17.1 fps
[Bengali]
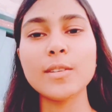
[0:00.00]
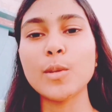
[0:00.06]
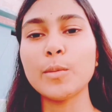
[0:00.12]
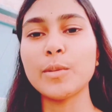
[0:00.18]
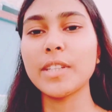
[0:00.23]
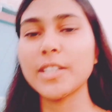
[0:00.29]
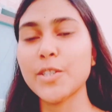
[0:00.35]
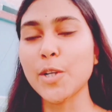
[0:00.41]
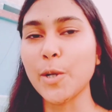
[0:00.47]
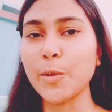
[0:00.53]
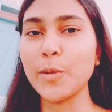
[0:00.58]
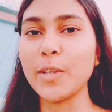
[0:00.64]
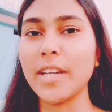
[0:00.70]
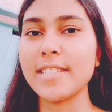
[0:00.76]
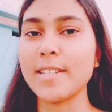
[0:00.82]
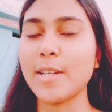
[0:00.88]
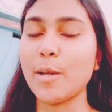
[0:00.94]
তোমাদের
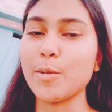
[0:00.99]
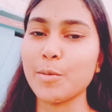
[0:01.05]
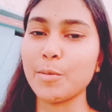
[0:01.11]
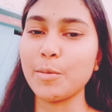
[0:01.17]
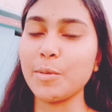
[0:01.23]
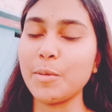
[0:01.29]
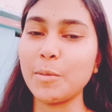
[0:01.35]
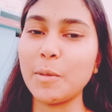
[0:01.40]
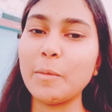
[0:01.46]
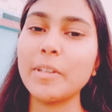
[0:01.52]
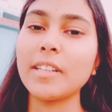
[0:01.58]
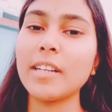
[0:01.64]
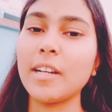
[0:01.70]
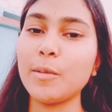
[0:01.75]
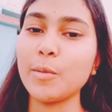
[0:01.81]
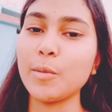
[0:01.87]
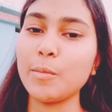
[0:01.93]
সকলকে জানা অসংখ্য ধন্যবাদ
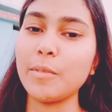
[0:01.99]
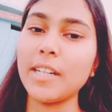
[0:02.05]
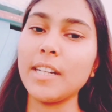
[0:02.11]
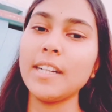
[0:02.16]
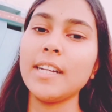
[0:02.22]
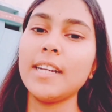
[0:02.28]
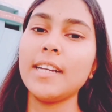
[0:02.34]
কারণ তোমরা